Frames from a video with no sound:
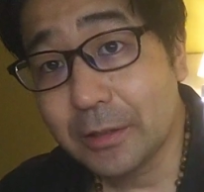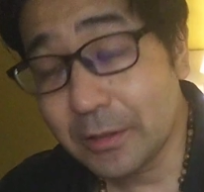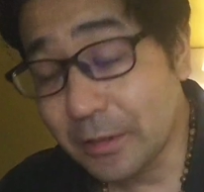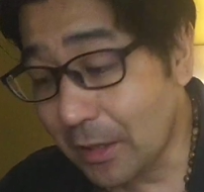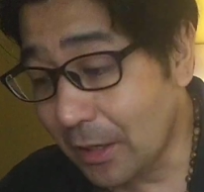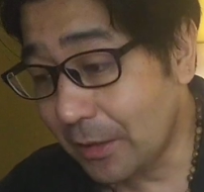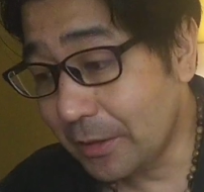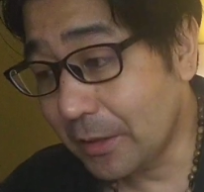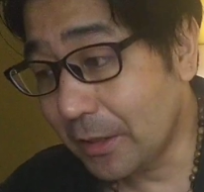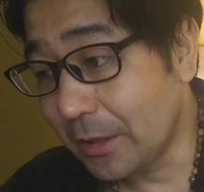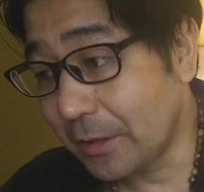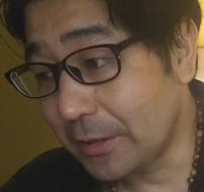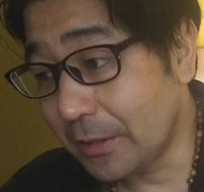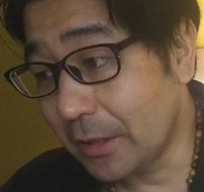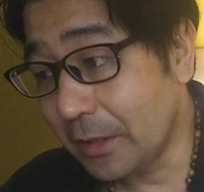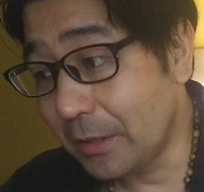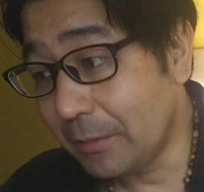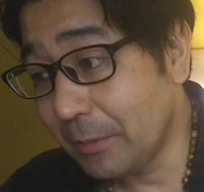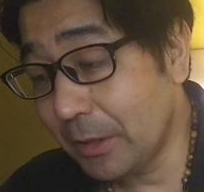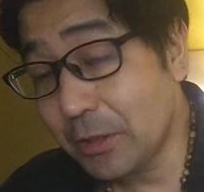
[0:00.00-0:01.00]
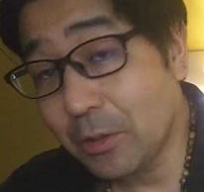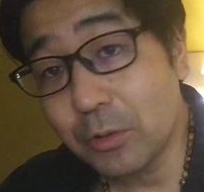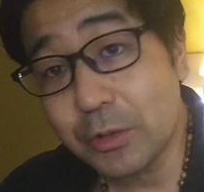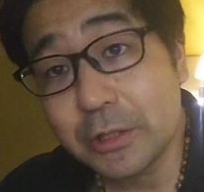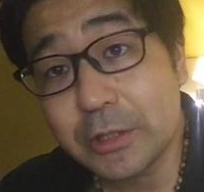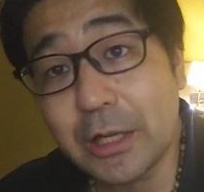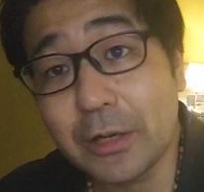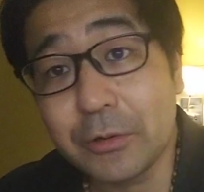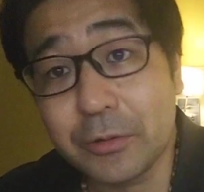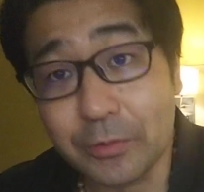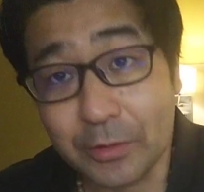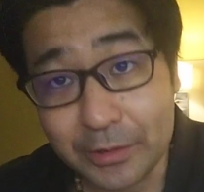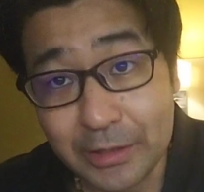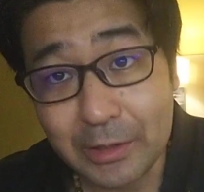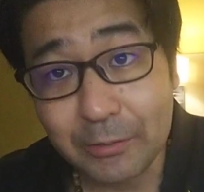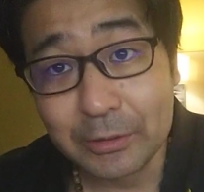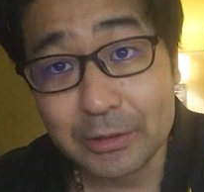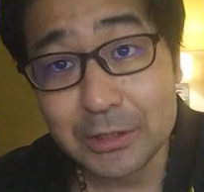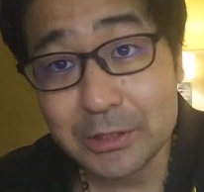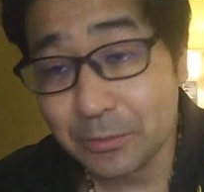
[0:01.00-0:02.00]
いやいやいや、まあ、日本に来た時は
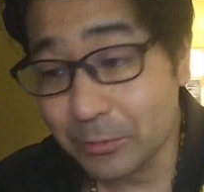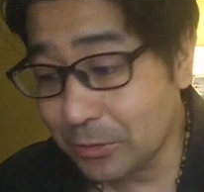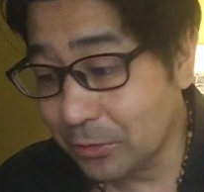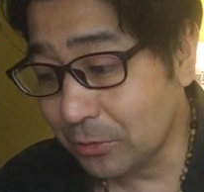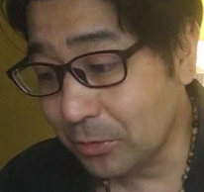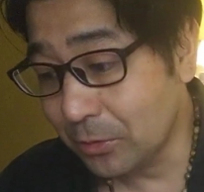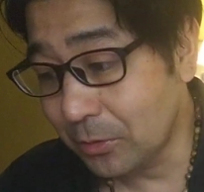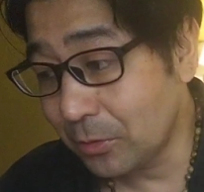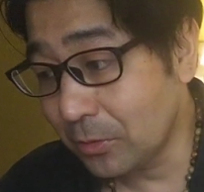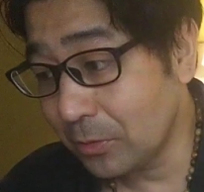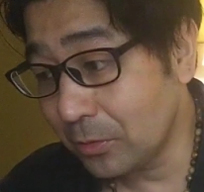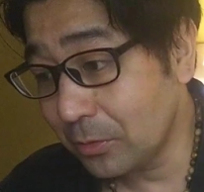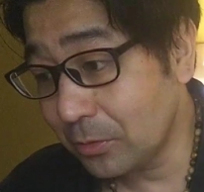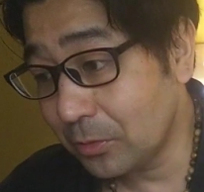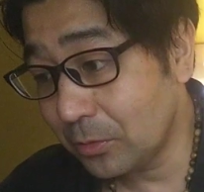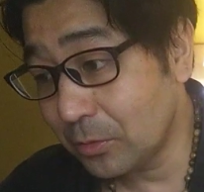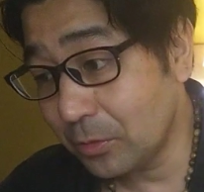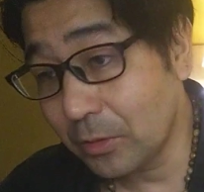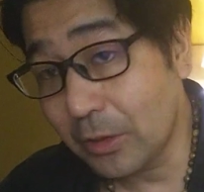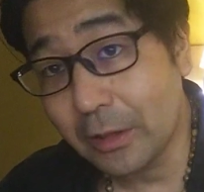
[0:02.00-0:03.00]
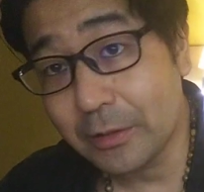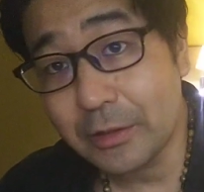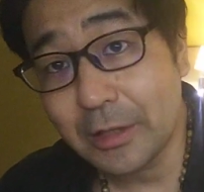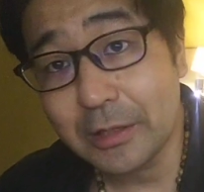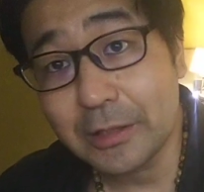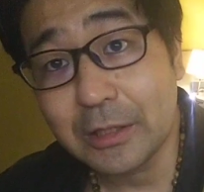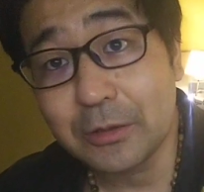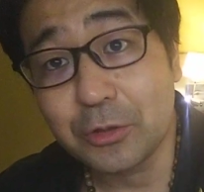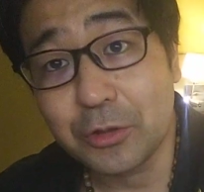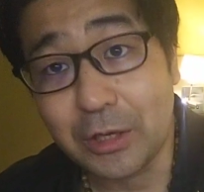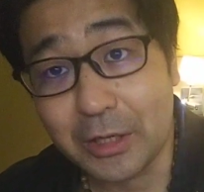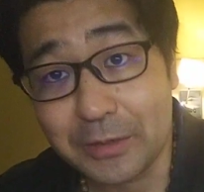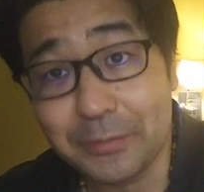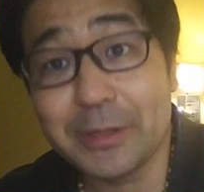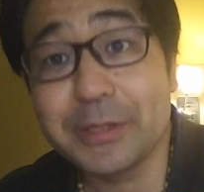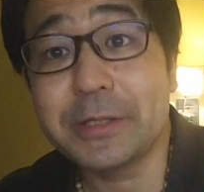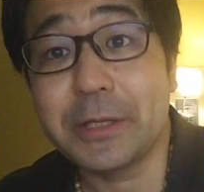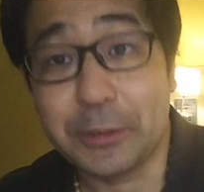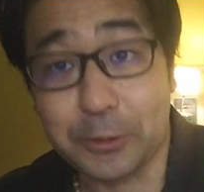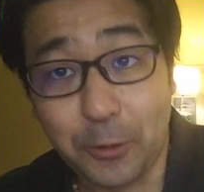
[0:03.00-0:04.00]
ね、私もちょっといろいろとやってあげた時あり
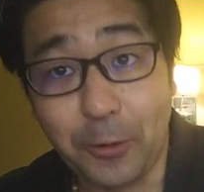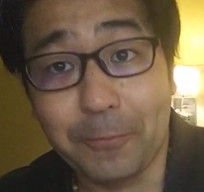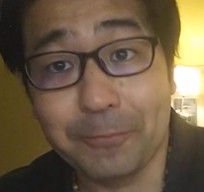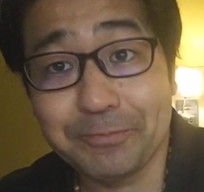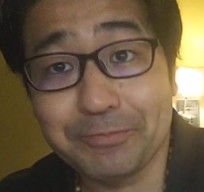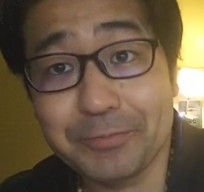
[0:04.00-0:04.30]
ますけど、